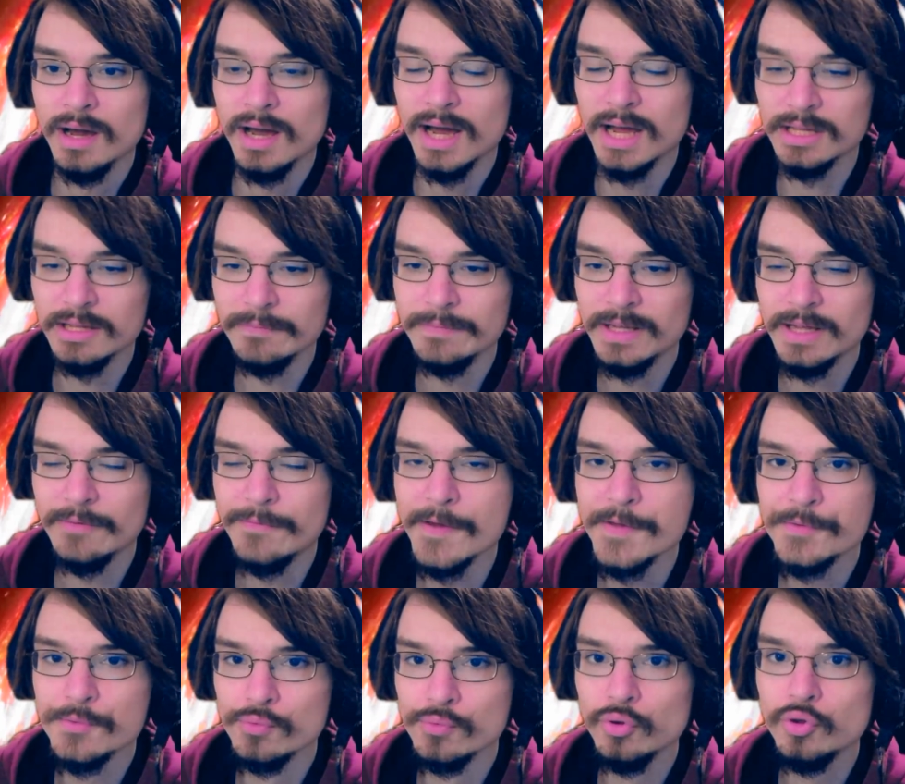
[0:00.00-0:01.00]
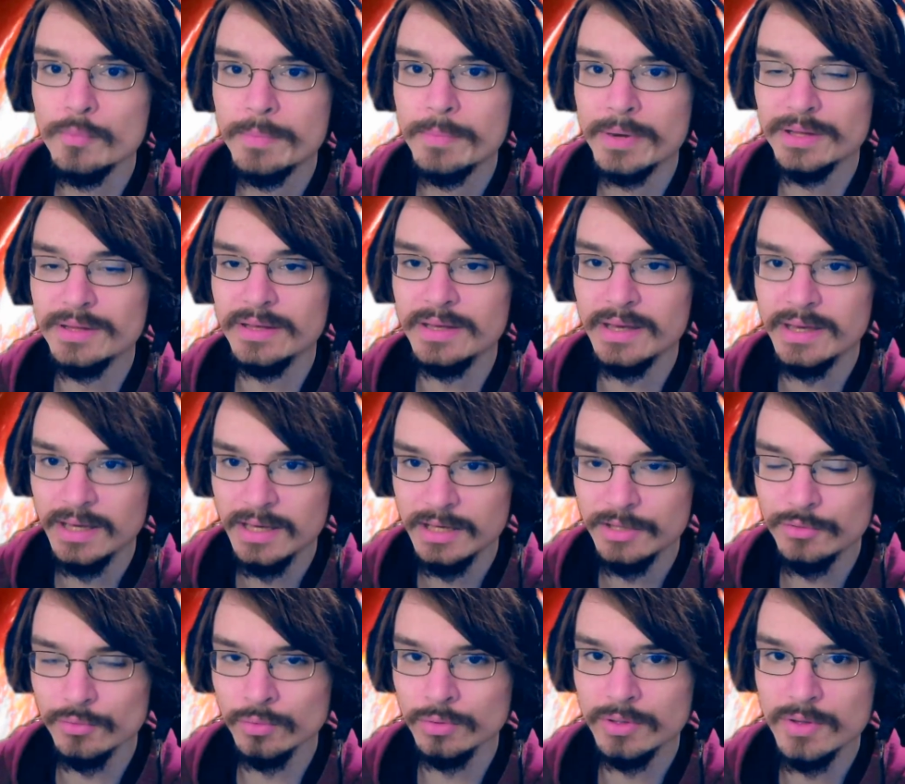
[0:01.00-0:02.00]
hat er wieder versucht über
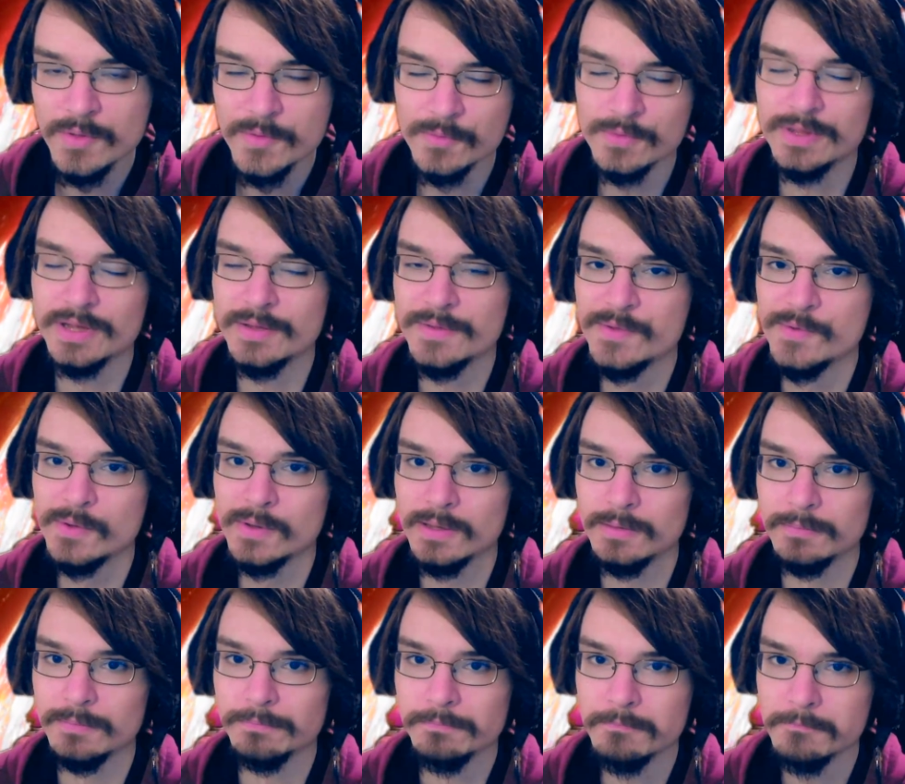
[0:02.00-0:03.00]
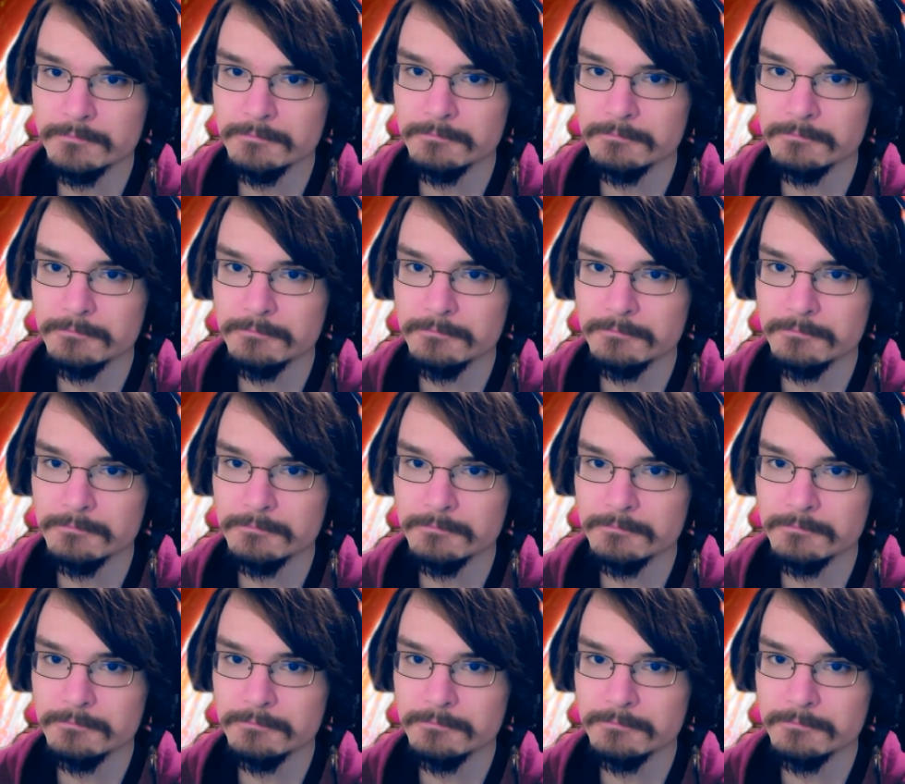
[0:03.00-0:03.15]
Diät und Gesundheit zu reden.